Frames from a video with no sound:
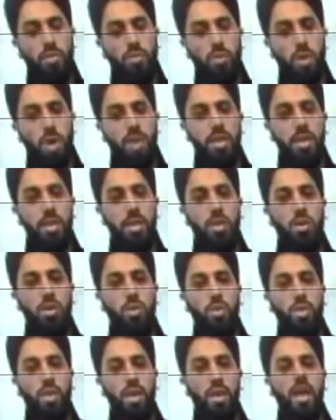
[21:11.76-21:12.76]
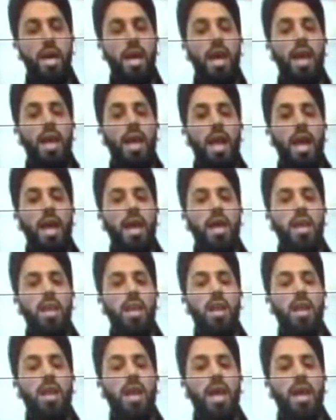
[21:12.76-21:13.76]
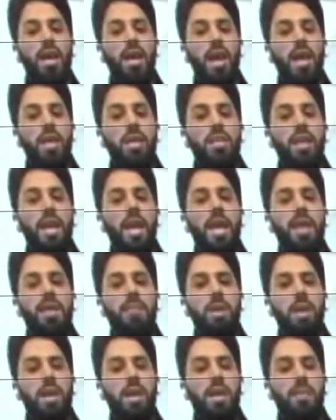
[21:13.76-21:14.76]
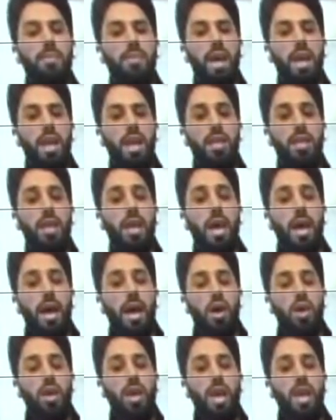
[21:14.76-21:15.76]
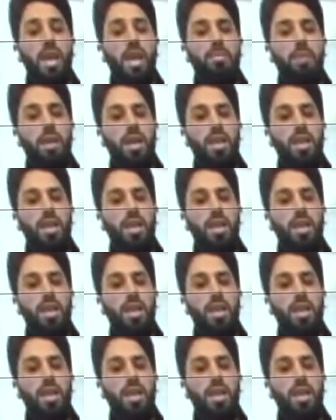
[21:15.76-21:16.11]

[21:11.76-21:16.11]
لمواجهه الحوثي لكن لا لا يملك الامكانيات هنالك من